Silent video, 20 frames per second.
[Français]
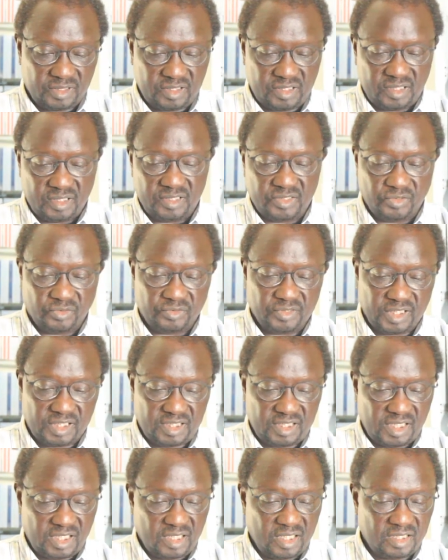qu'ils ont
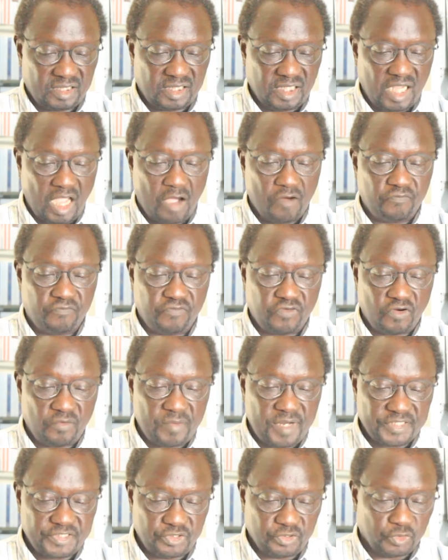été en
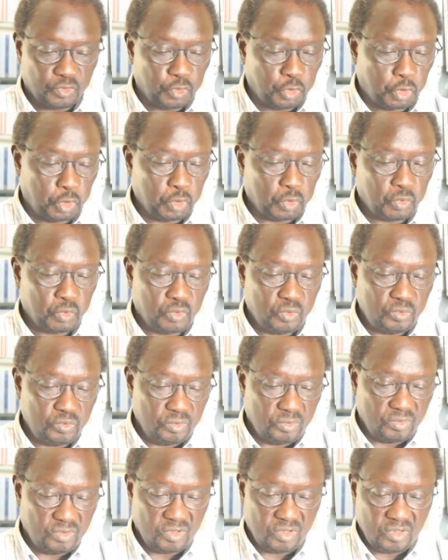formation surtout
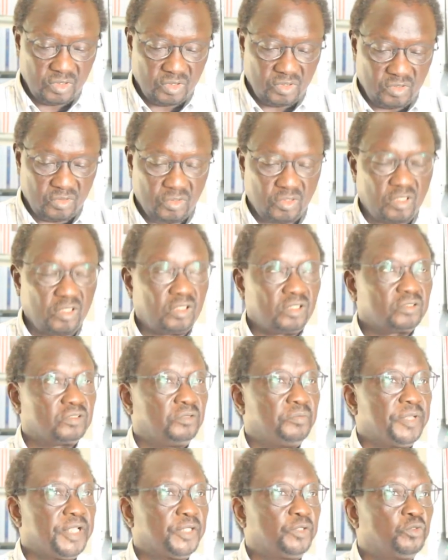lors
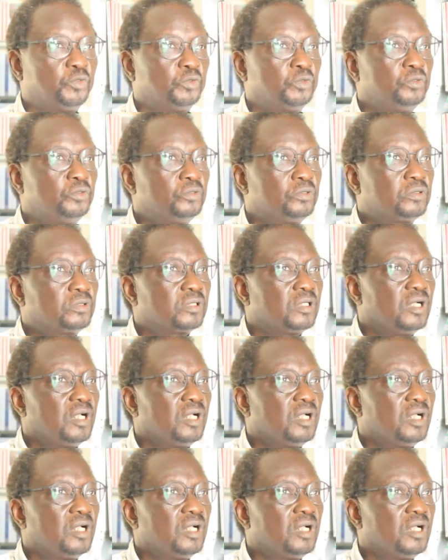de mes cours